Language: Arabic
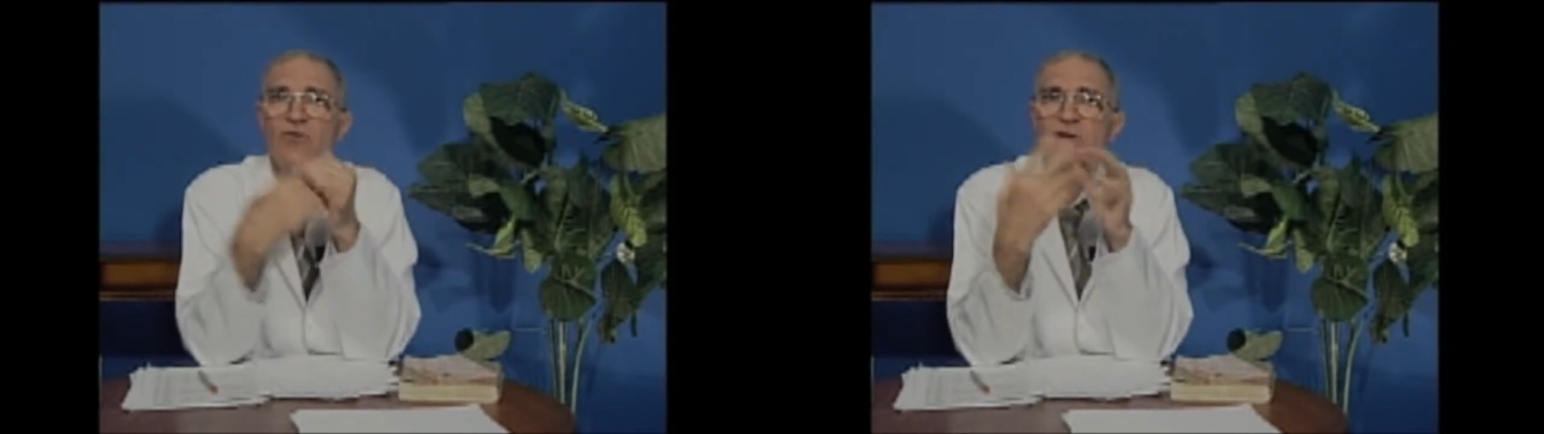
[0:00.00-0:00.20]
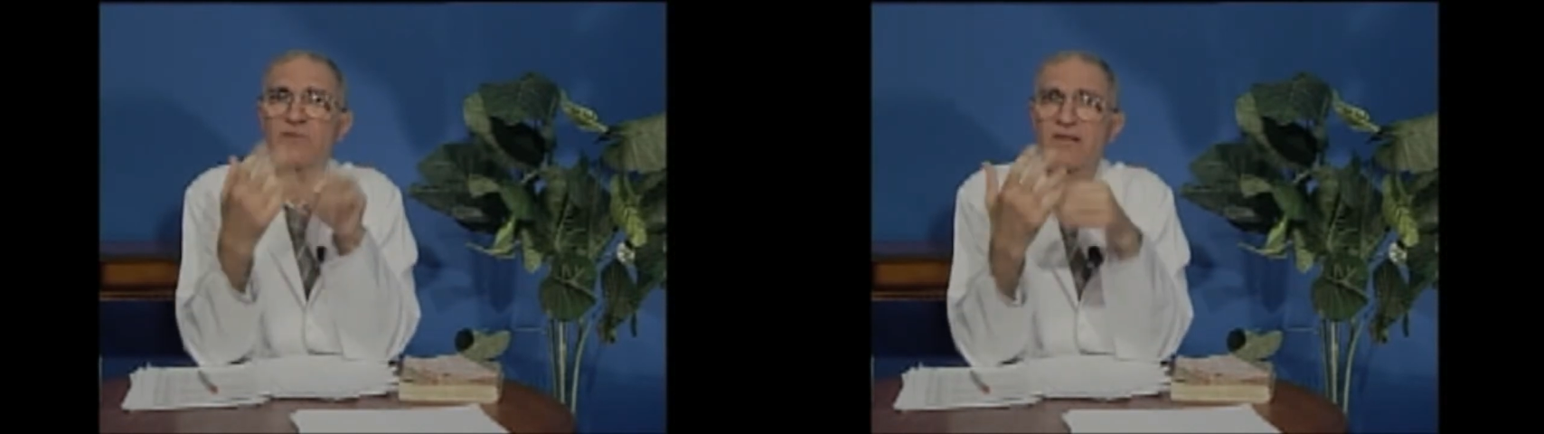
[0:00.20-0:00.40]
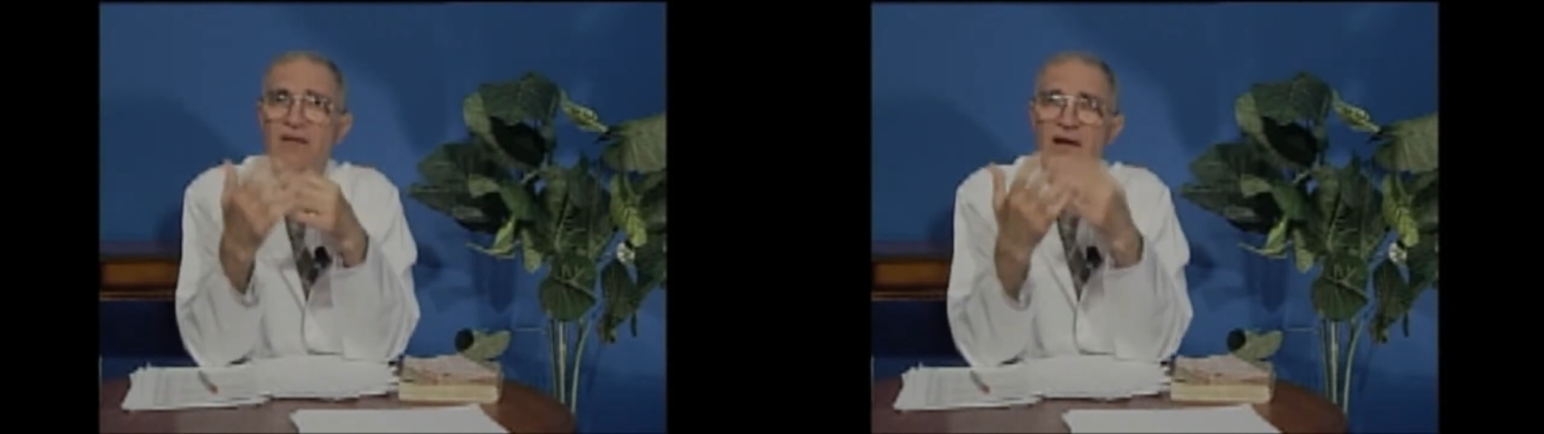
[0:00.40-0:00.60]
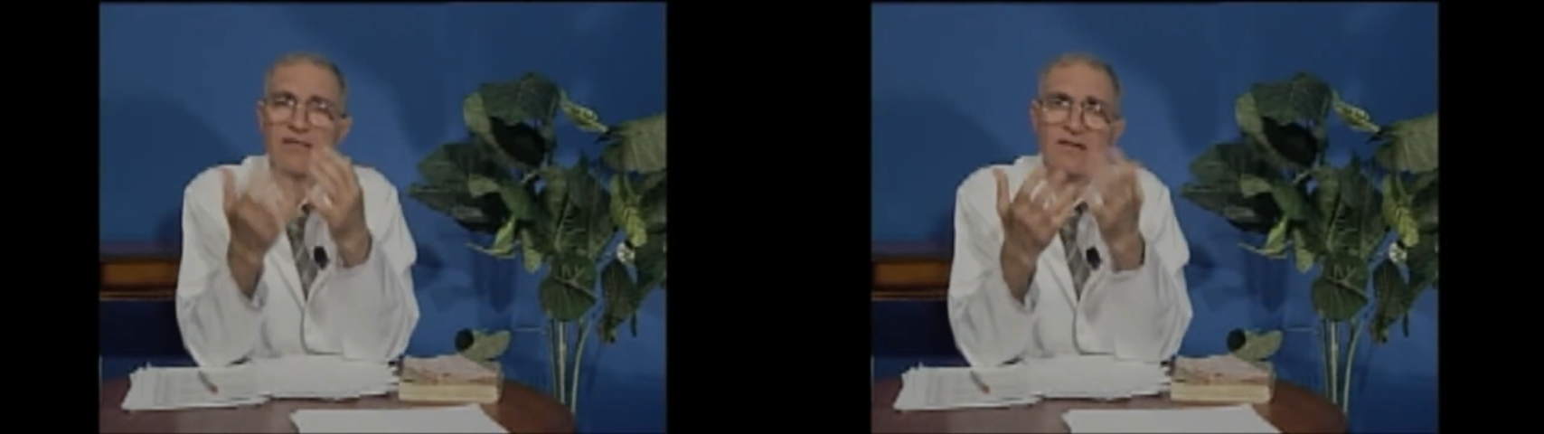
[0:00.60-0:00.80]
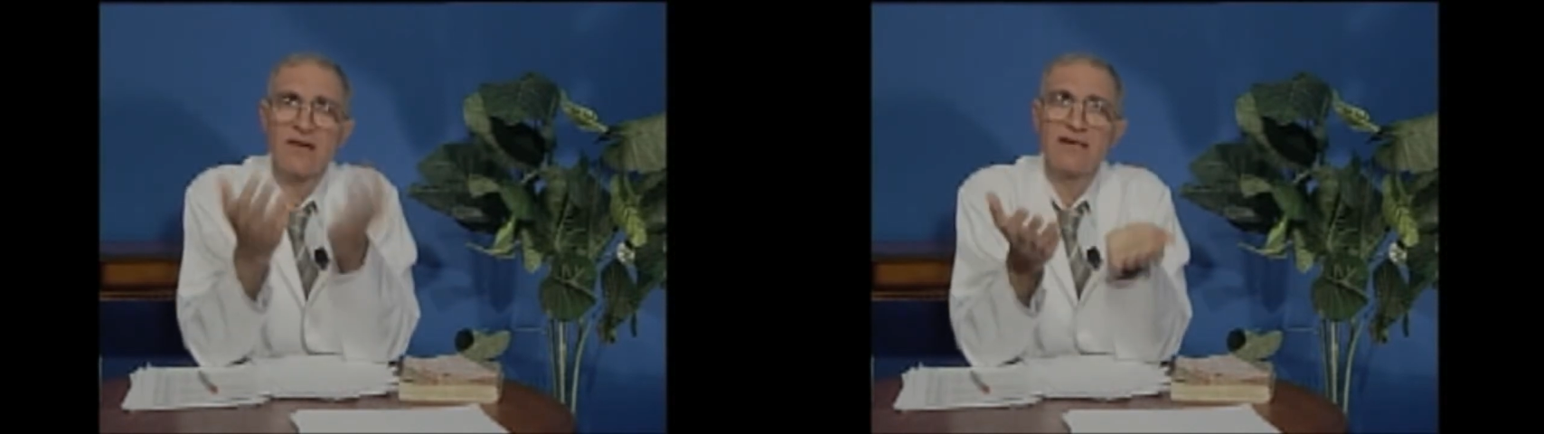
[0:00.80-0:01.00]
ولمده
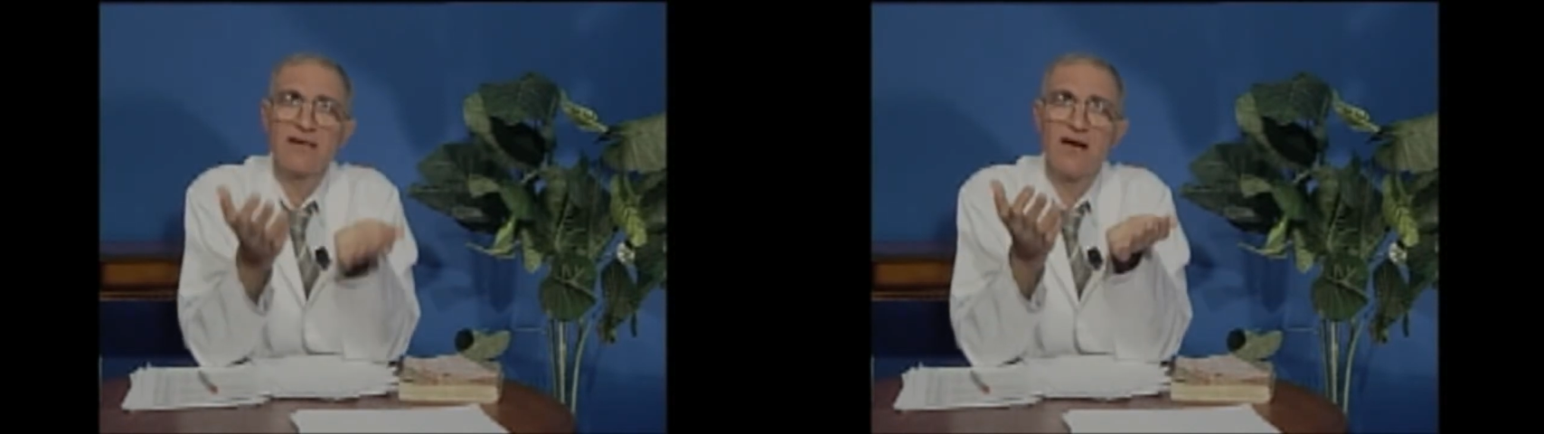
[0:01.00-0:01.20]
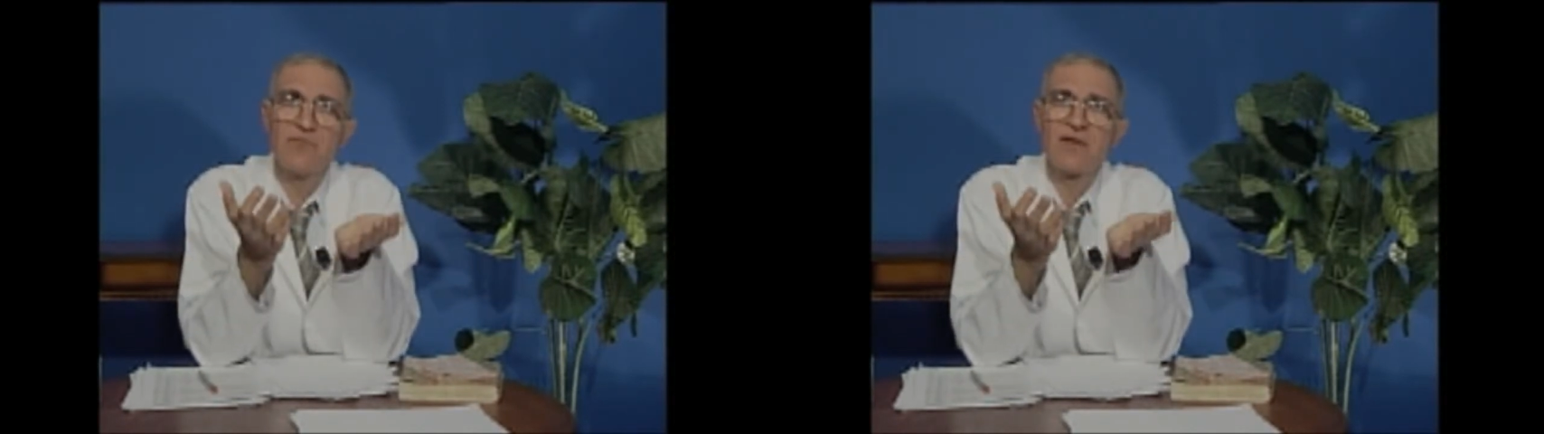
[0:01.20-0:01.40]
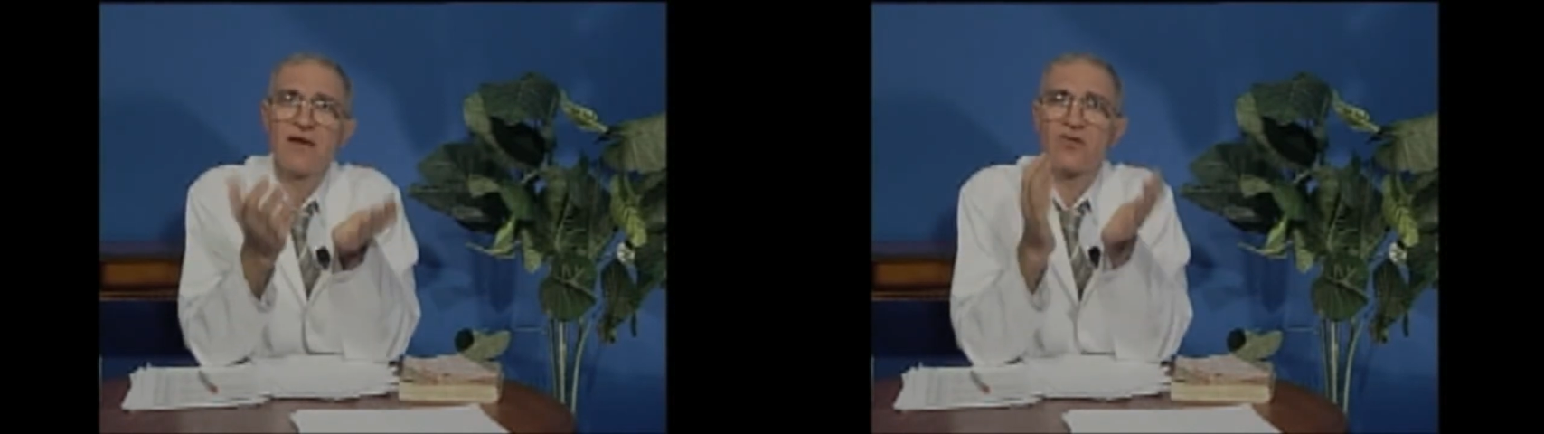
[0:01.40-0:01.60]
ثلاثه ايام